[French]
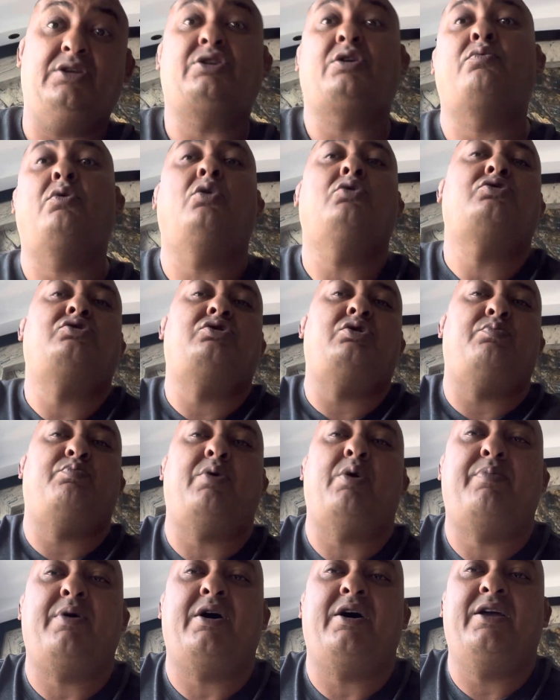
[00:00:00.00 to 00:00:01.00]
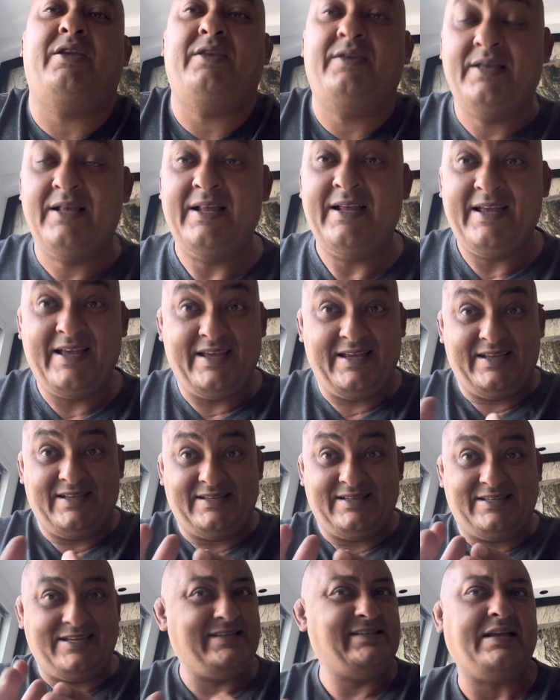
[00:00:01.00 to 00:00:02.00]
chaque fois, c'est pas pareil.
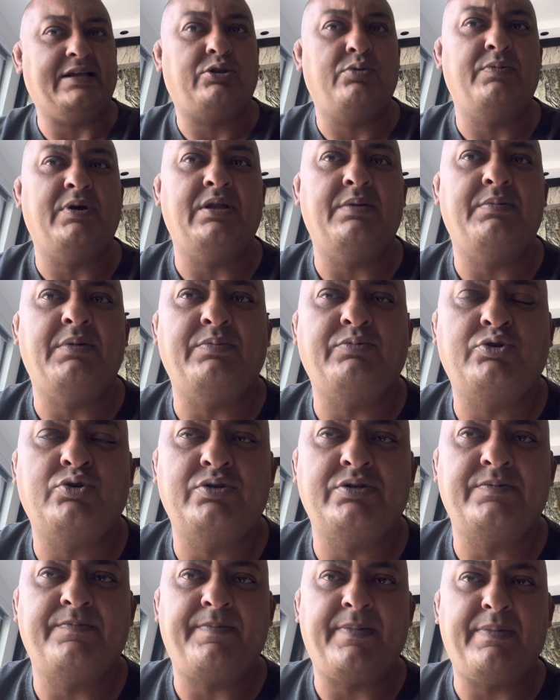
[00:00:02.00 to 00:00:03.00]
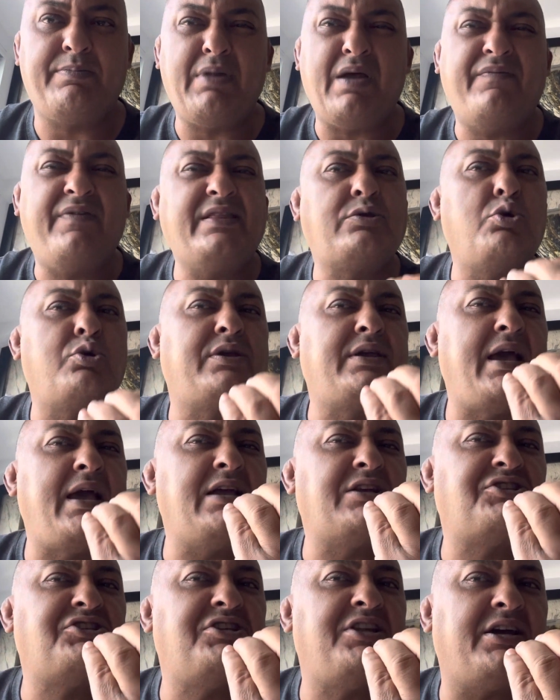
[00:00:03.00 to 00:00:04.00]
C'est exactement la même chose. Mais en fait, que
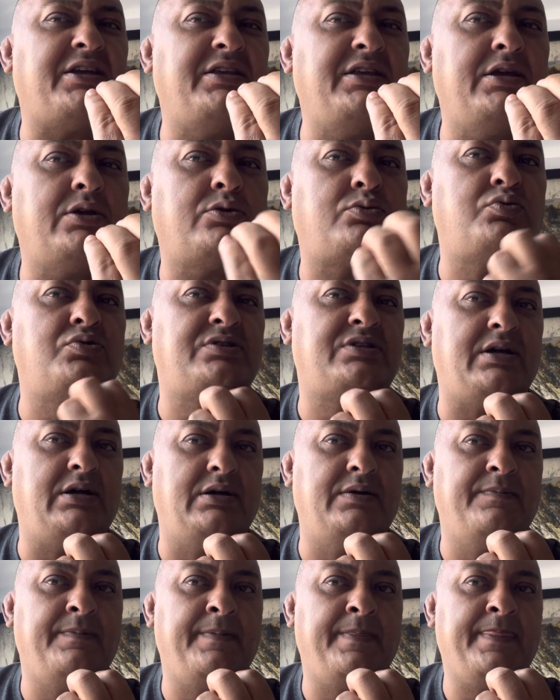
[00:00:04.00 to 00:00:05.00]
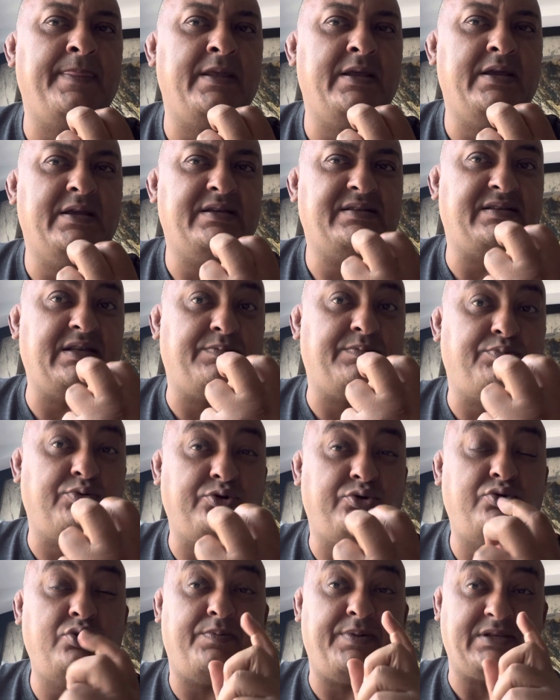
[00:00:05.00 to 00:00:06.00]
cache derrière tout ça cette
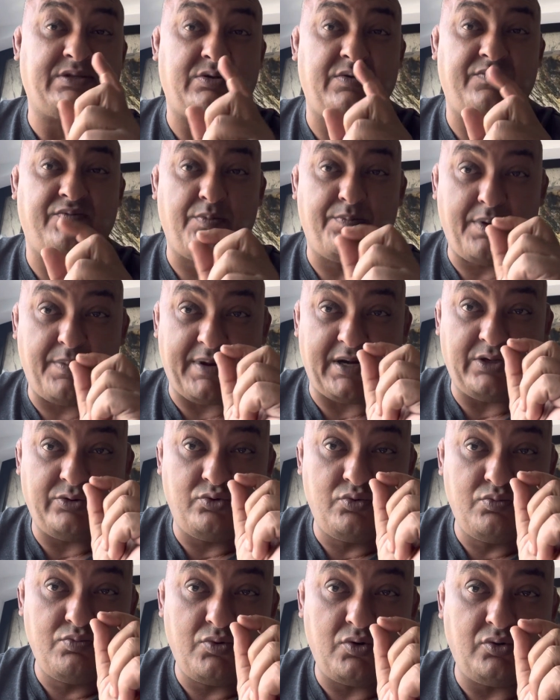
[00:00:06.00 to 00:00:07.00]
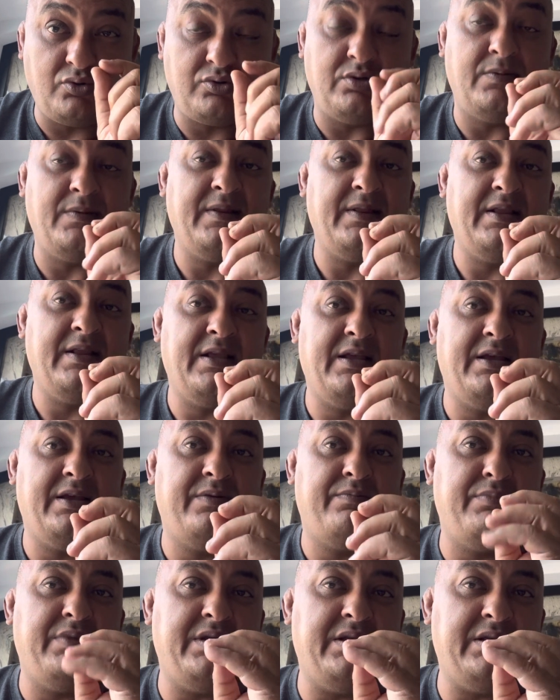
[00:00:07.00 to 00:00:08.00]
posture, parce qu'il ne faut pas parler du monde,
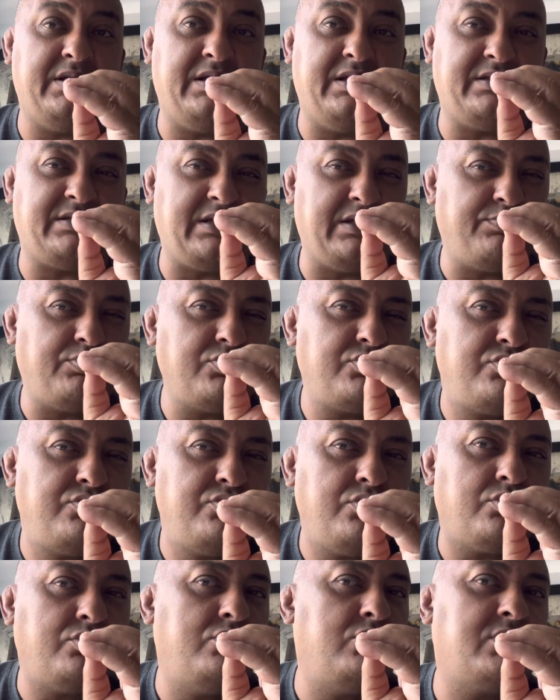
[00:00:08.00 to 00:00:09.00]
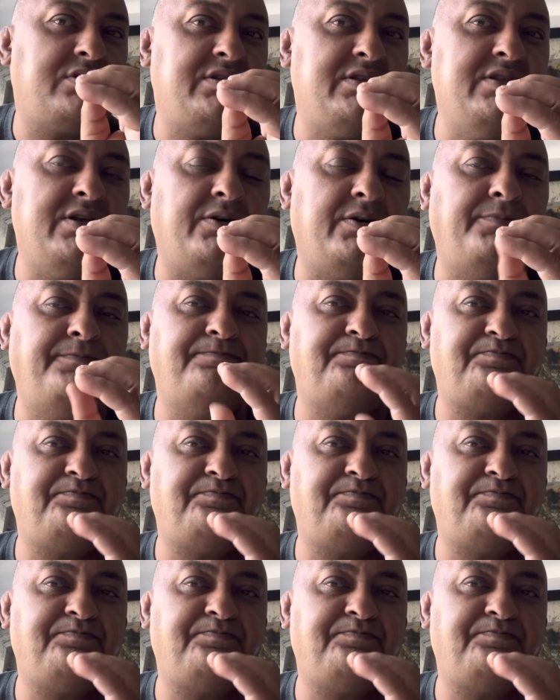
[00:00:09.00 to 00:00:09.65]
mais cette posture de l'Occident